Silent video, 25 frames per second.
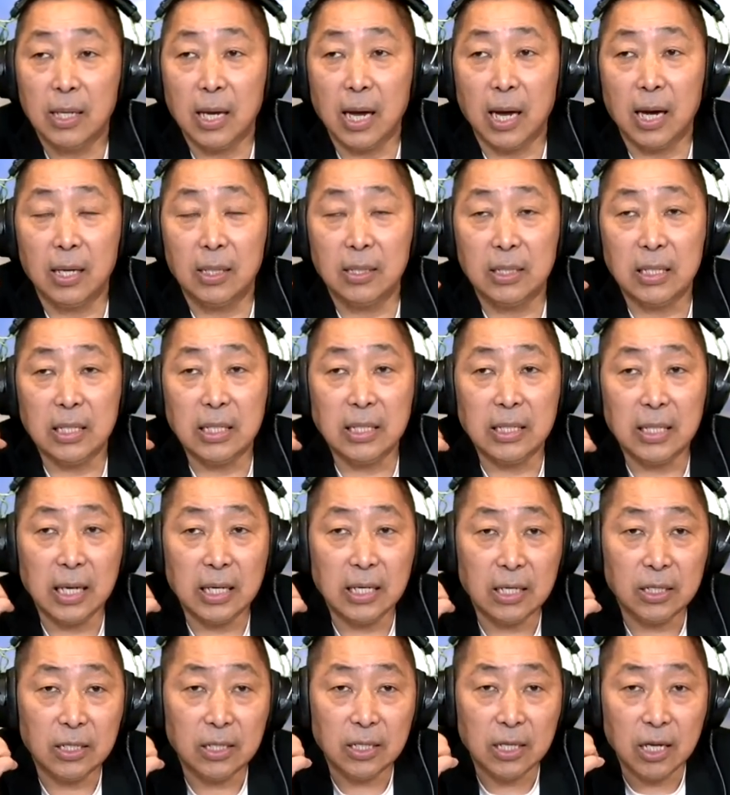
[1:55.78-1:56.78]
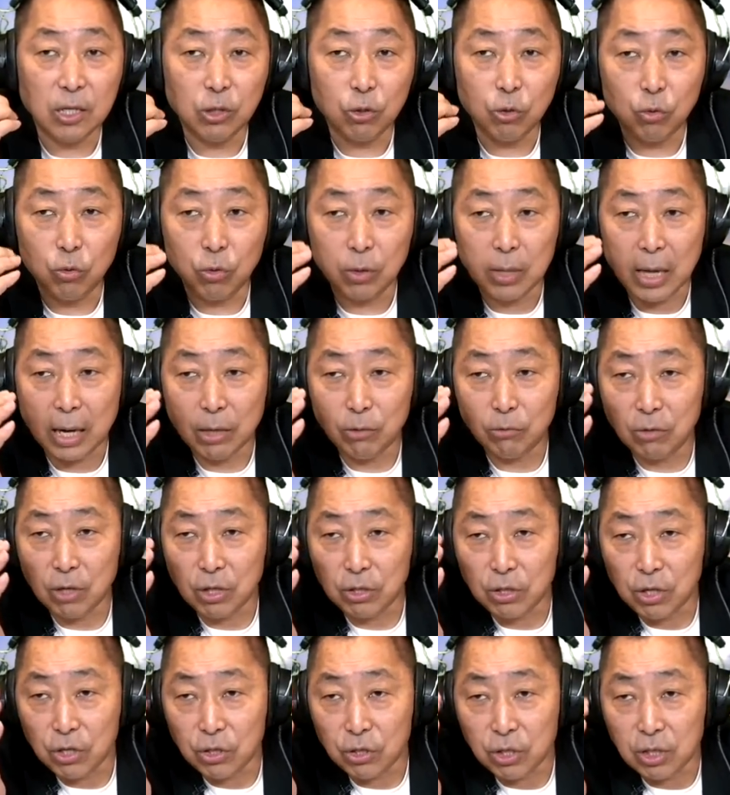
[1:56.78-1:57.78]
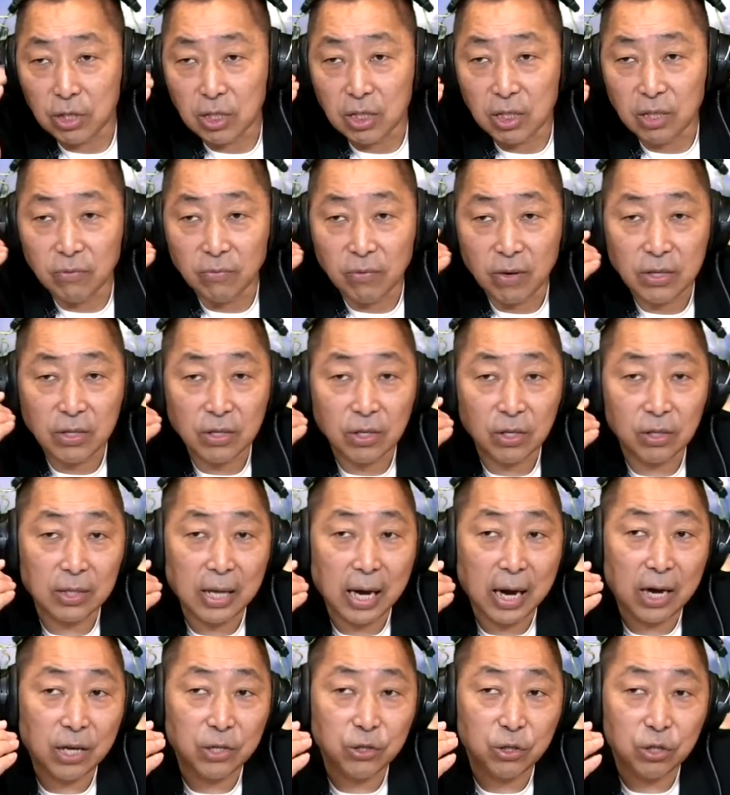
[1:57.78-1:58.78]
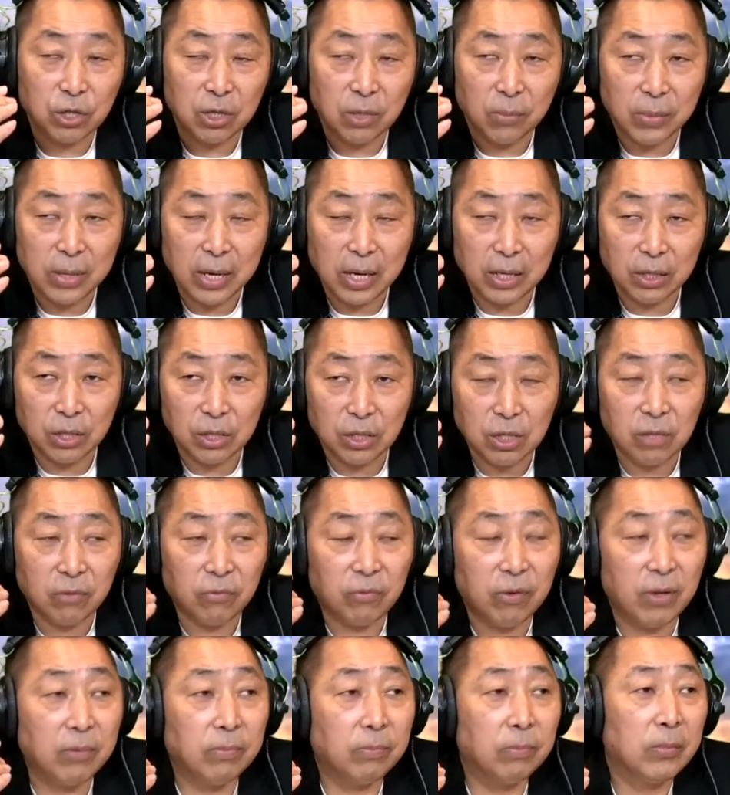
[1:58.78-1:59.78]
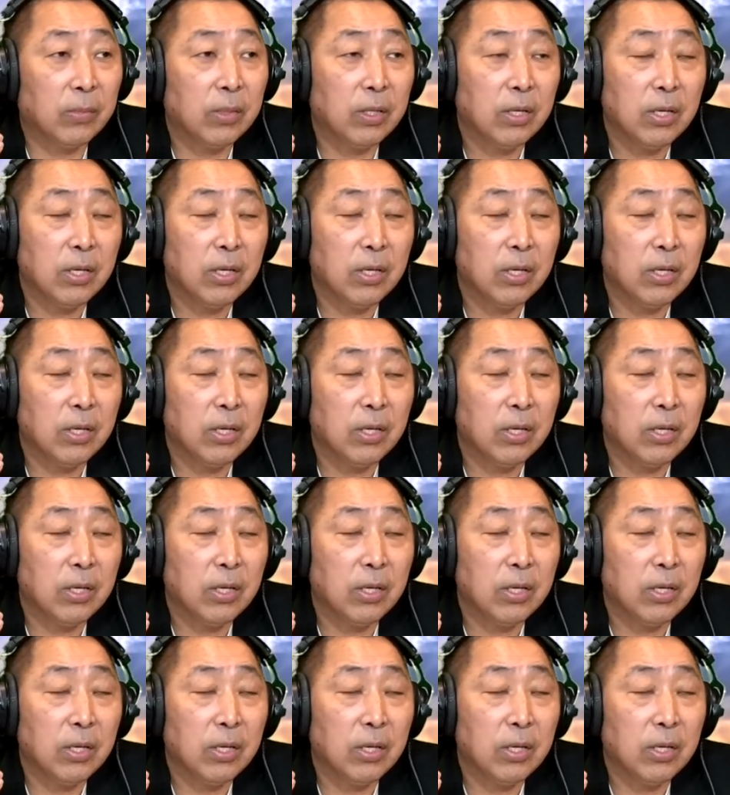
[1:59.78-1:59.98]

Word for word: 那今天的今天中国大陆的政治气氛呢，大概是怎么样的气氛？